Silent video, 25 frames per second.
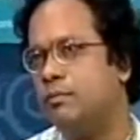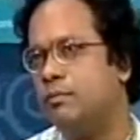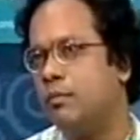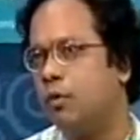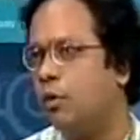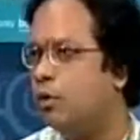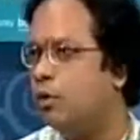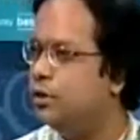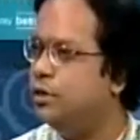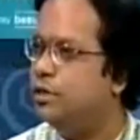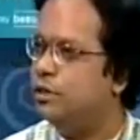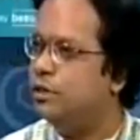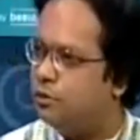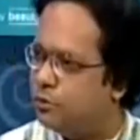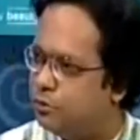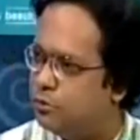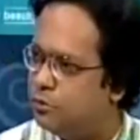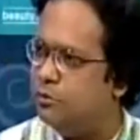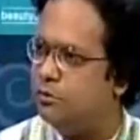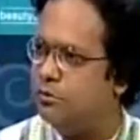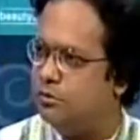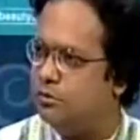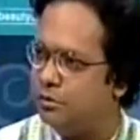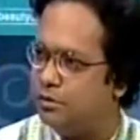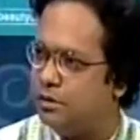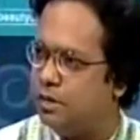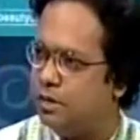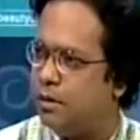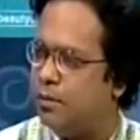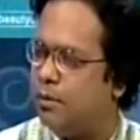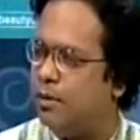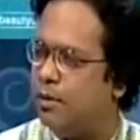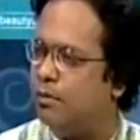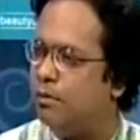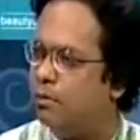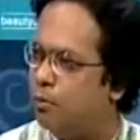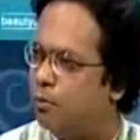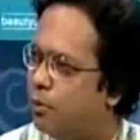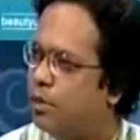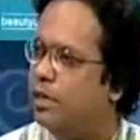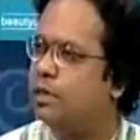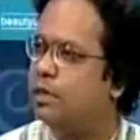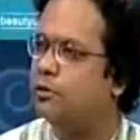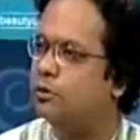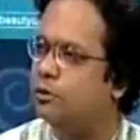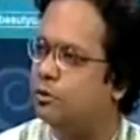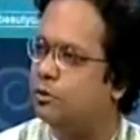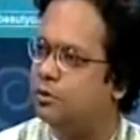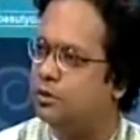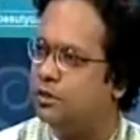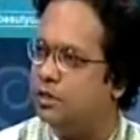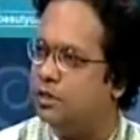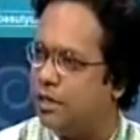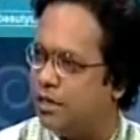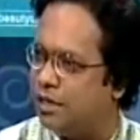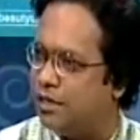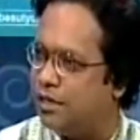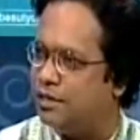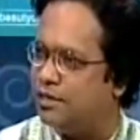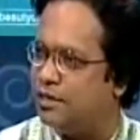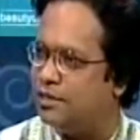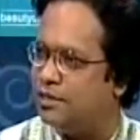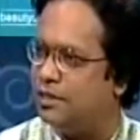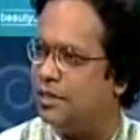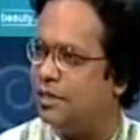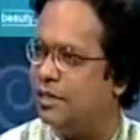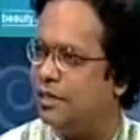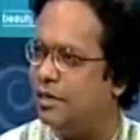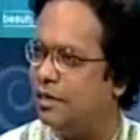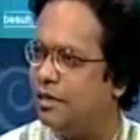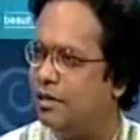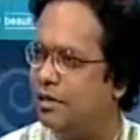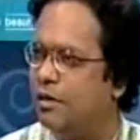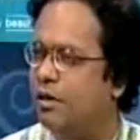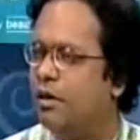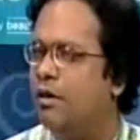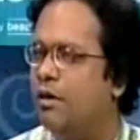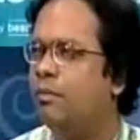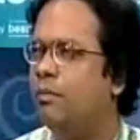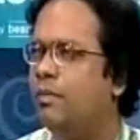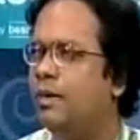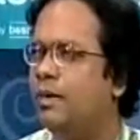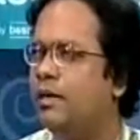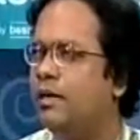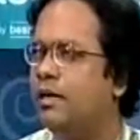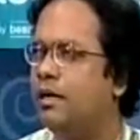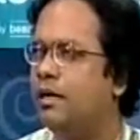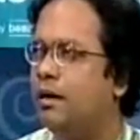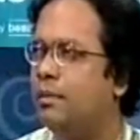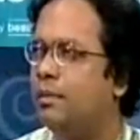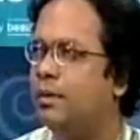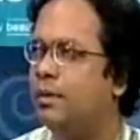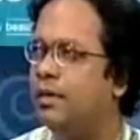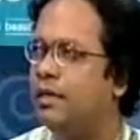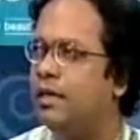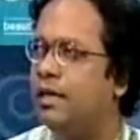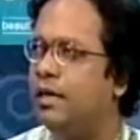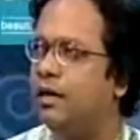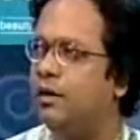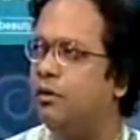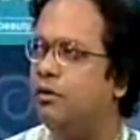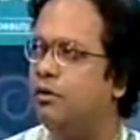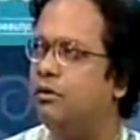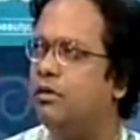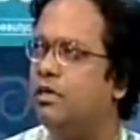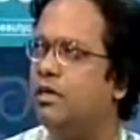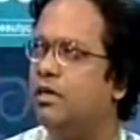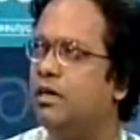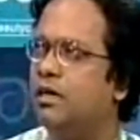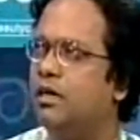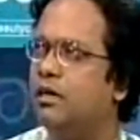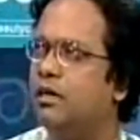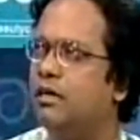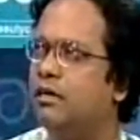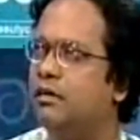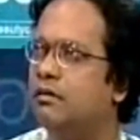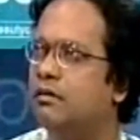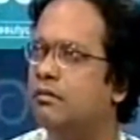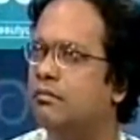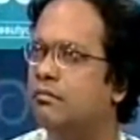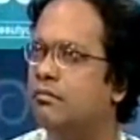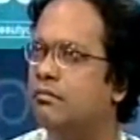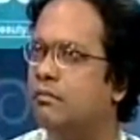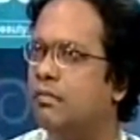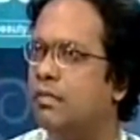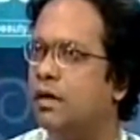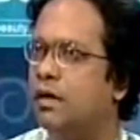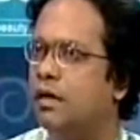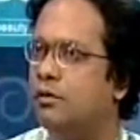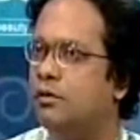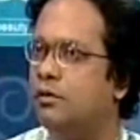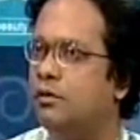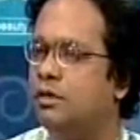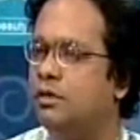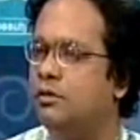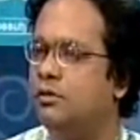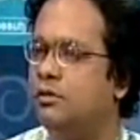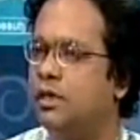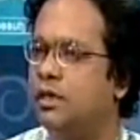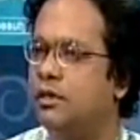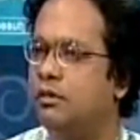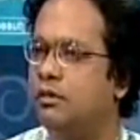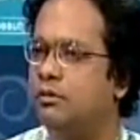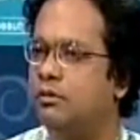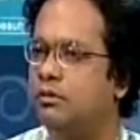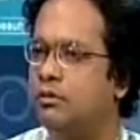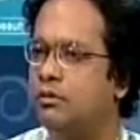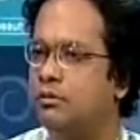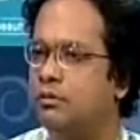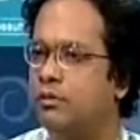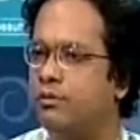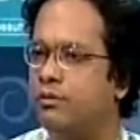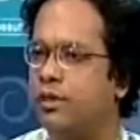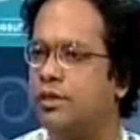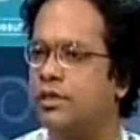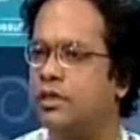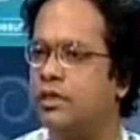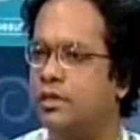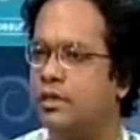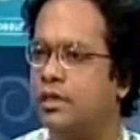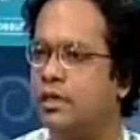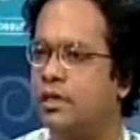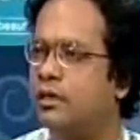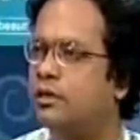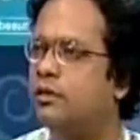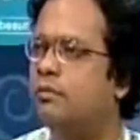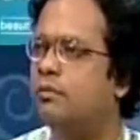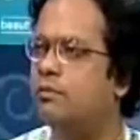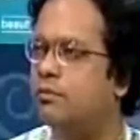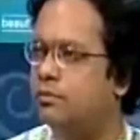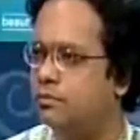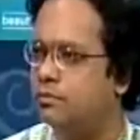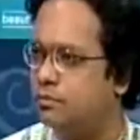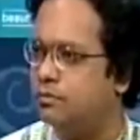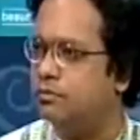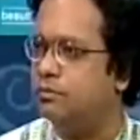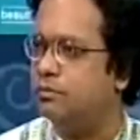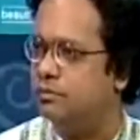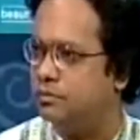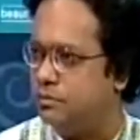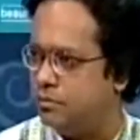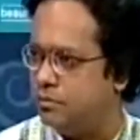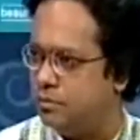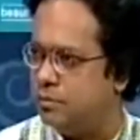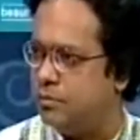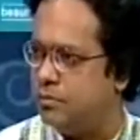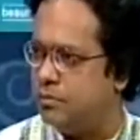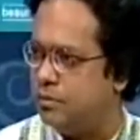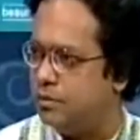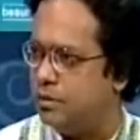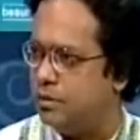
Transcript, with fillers: যেমন বয়সে তরুণ আবার মনে তরুণ যারা আছে যারা মানে আমাদের এখনকার আধুনিক যুগে তো ফ্যাশনটা একদম